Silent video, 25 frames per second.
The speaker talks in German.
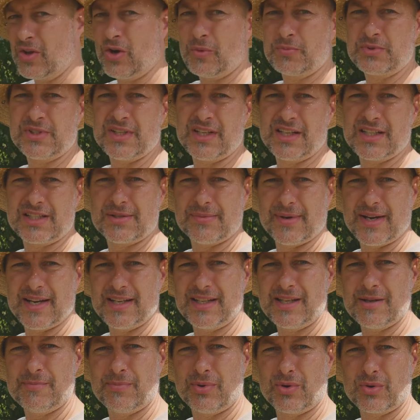Ob sie die
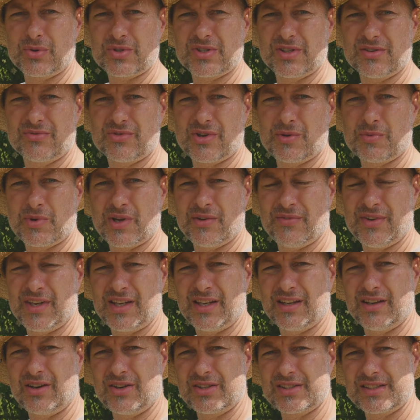zweite Box noch vom
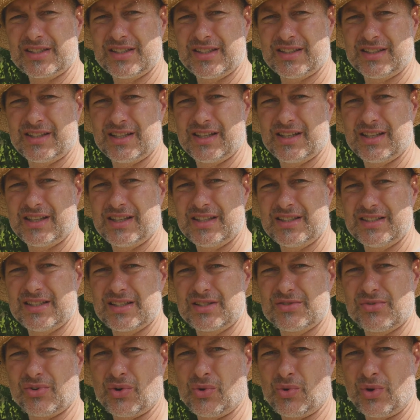Gewitter ausgeht, ist jetzt
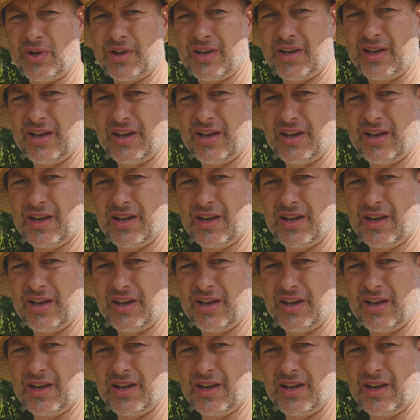fraglich.